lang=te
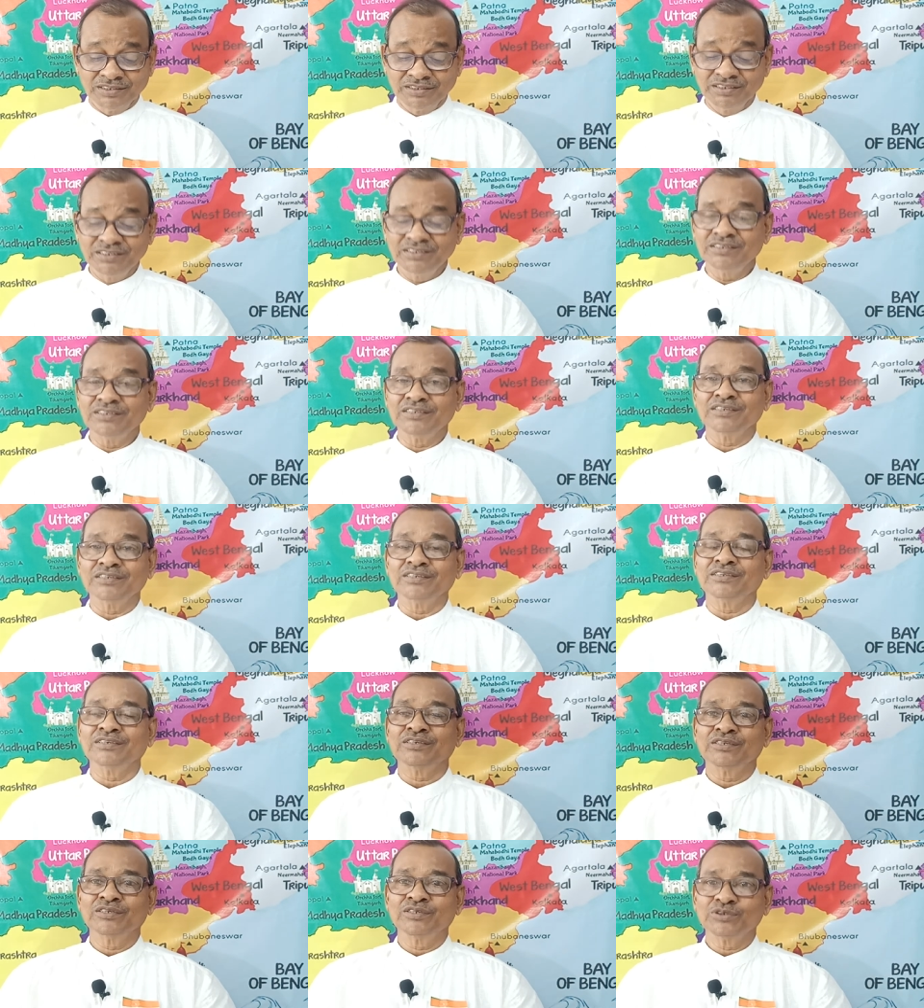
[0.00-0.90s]
ఈ
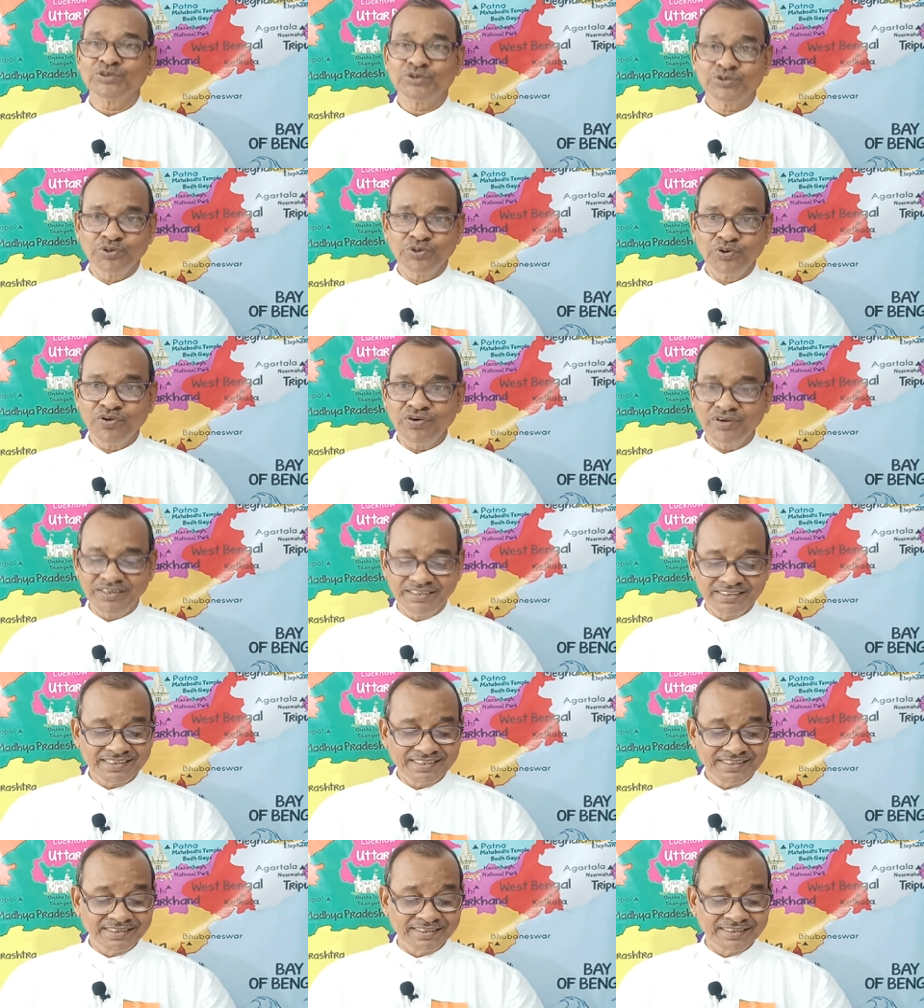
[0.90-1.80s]

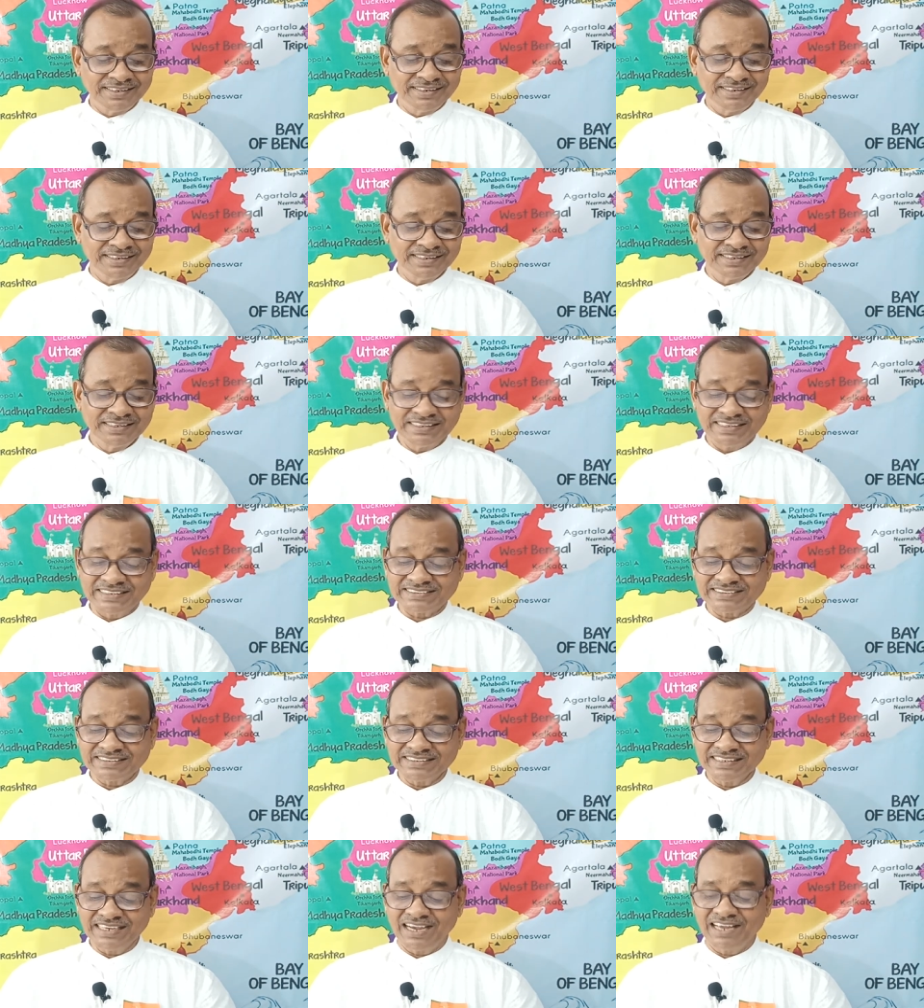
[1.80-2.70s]
సూర్యుడికి
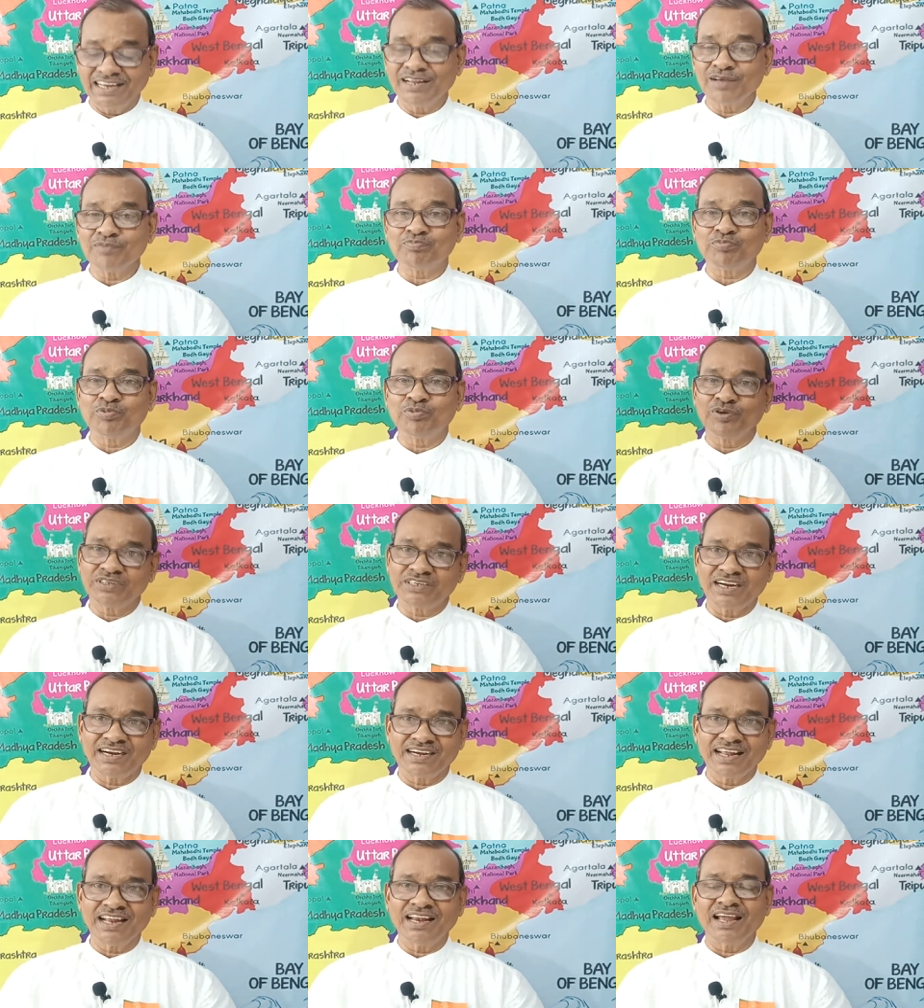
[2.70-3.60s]
నిజంగానే
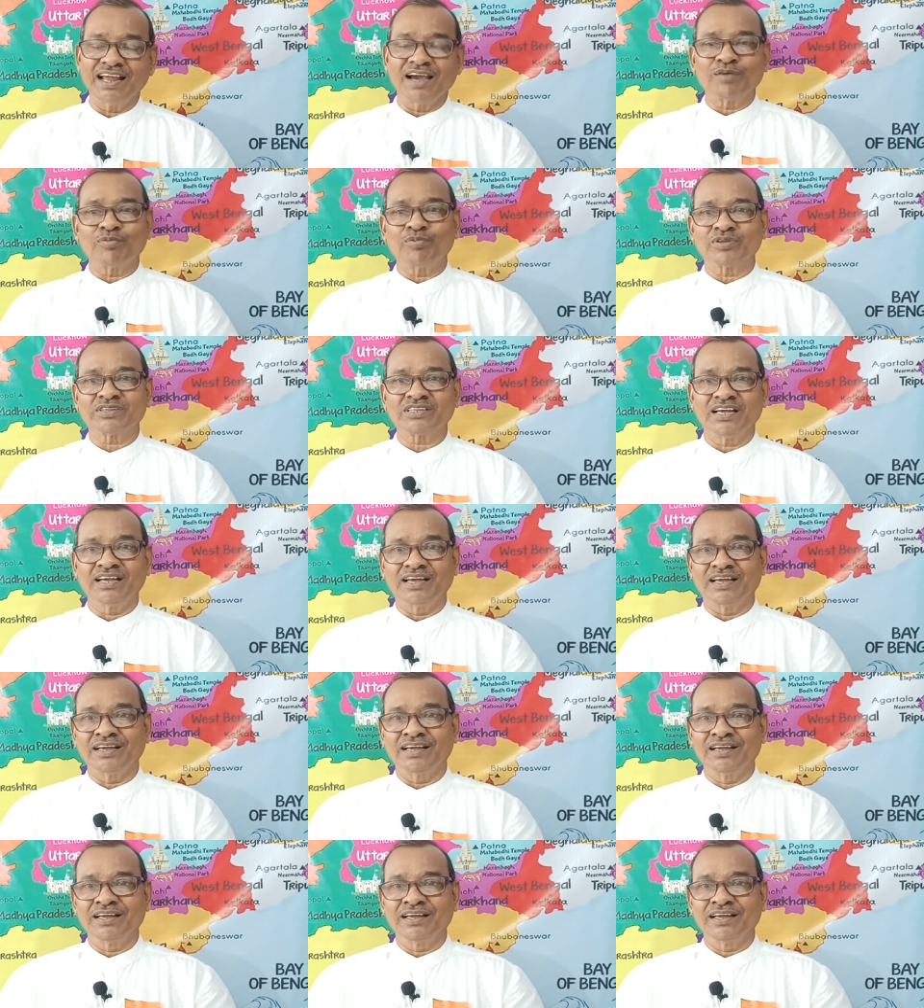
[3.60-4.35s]
పుట్టాడా లేకపోతే